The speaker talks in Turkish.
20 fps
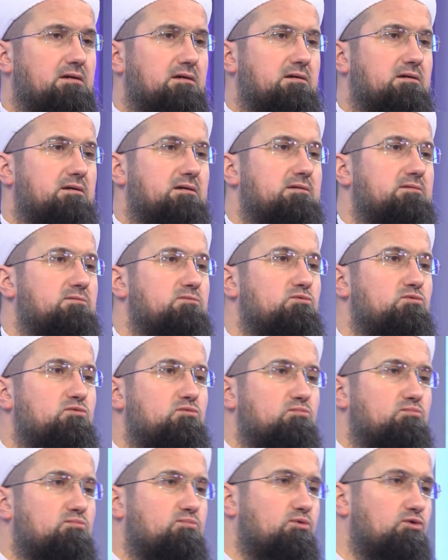E,
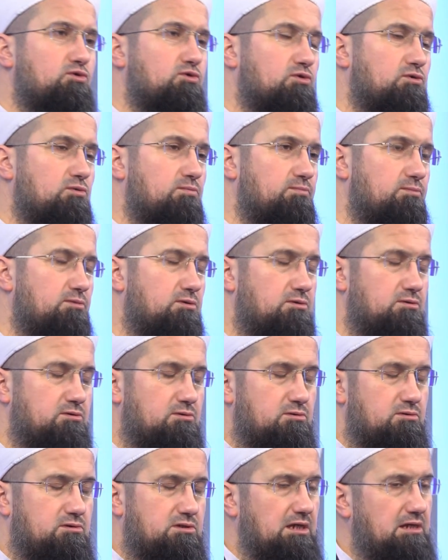bunu
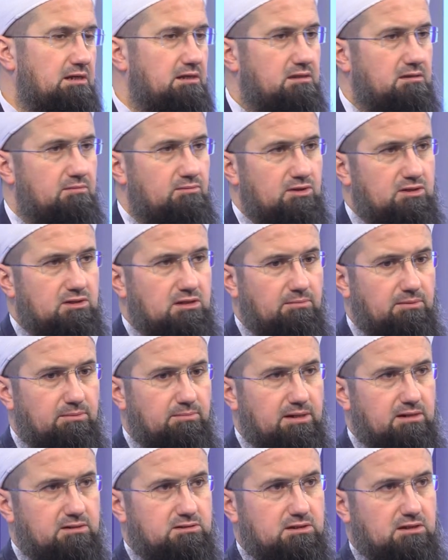seyredemekte
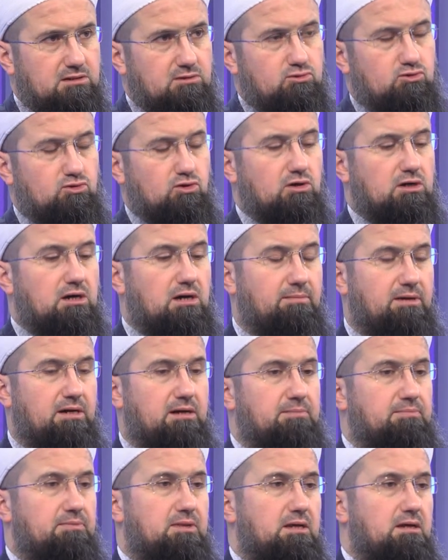bir sakınca yok.
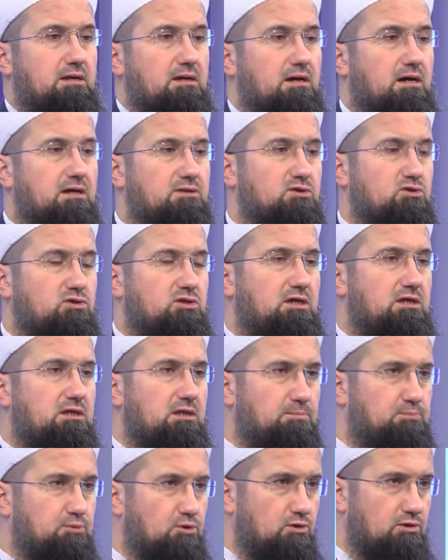Ama adı
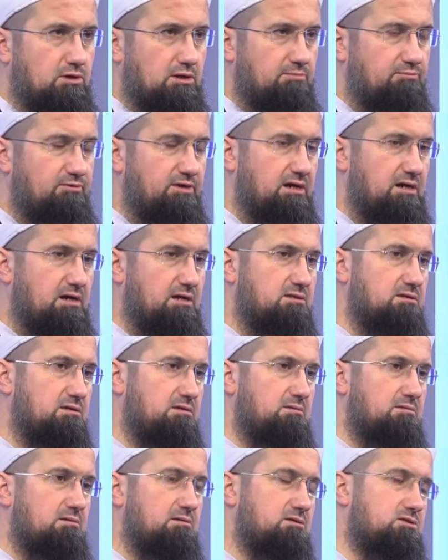dini program veya
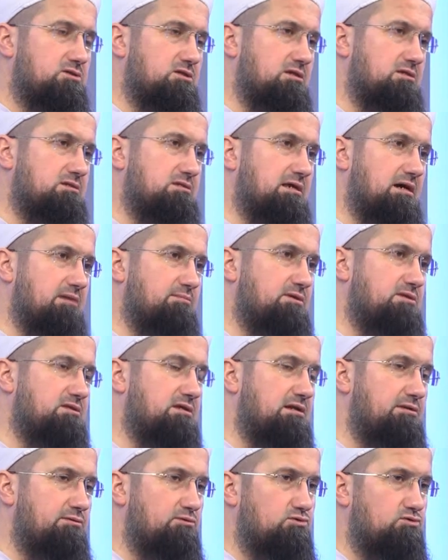adı işte İslami
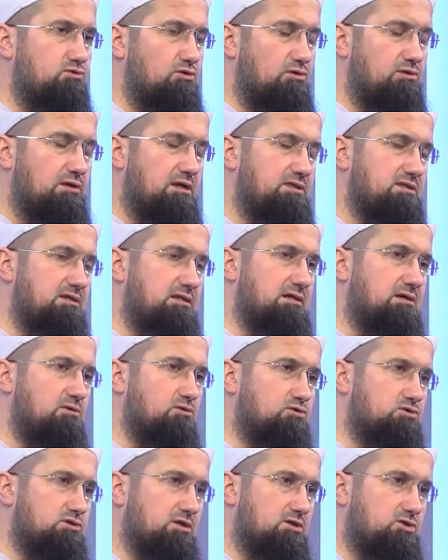televizyon adıyla
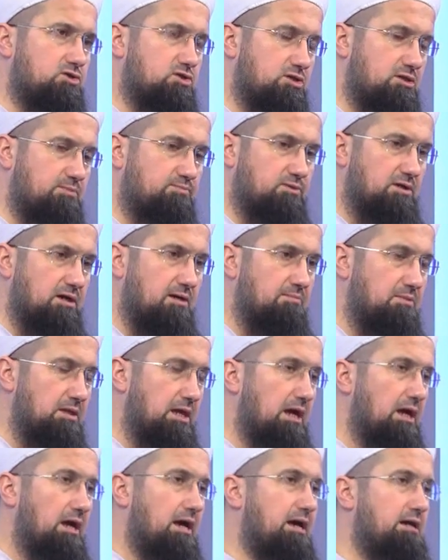ortaya çıkıp da
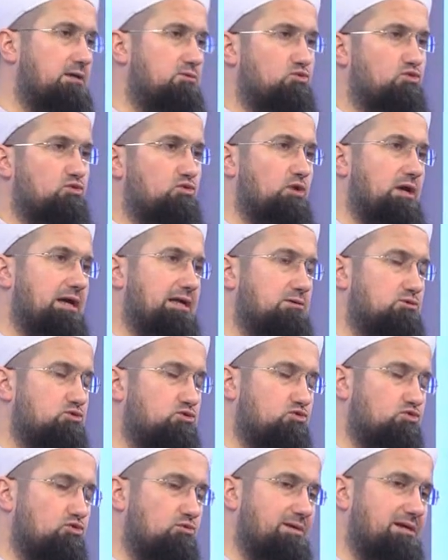her türlü
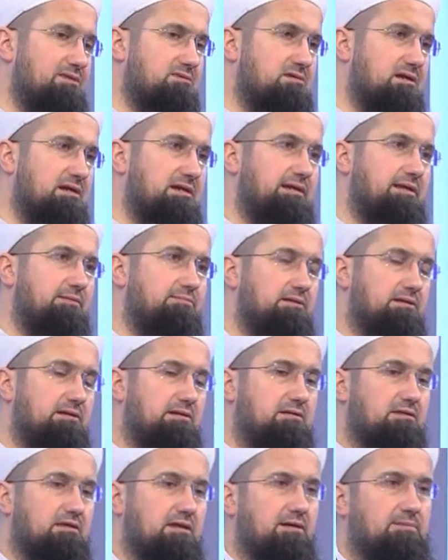enstrümantal ile
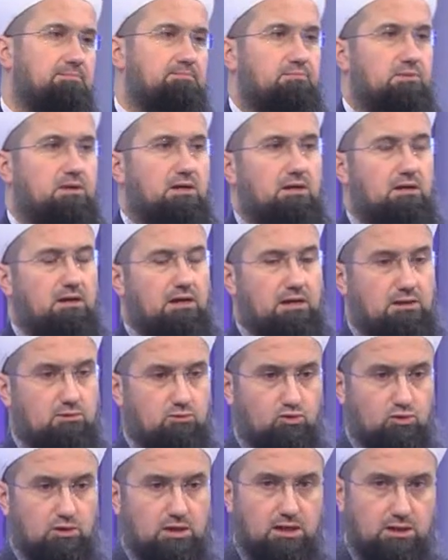birlikte
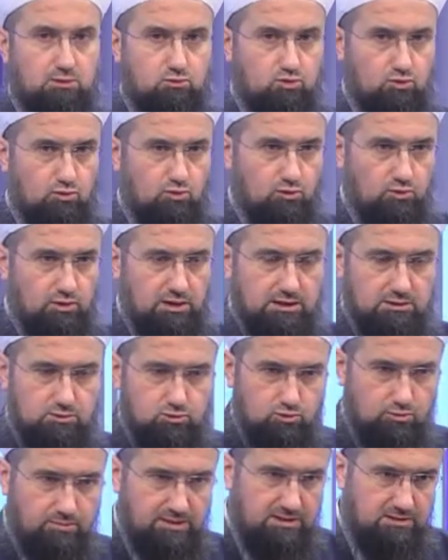her türlü
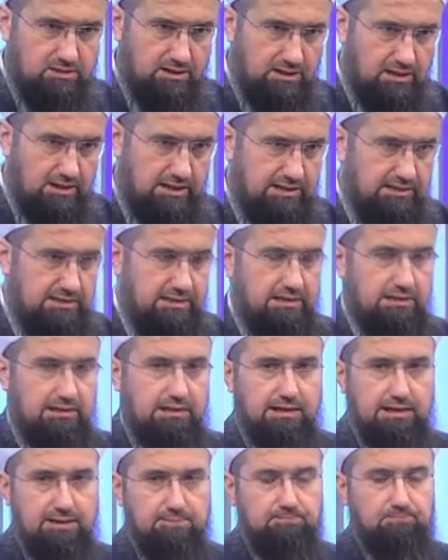enstrümantal
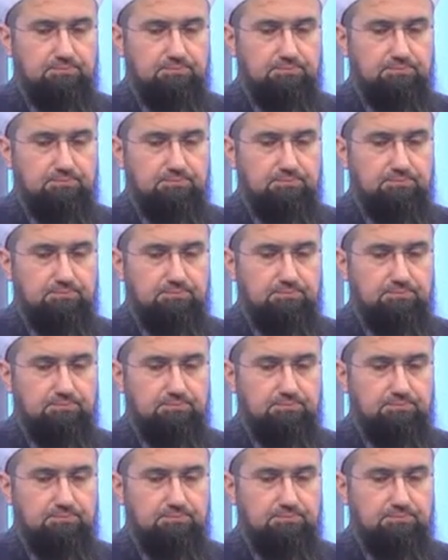aletleriyle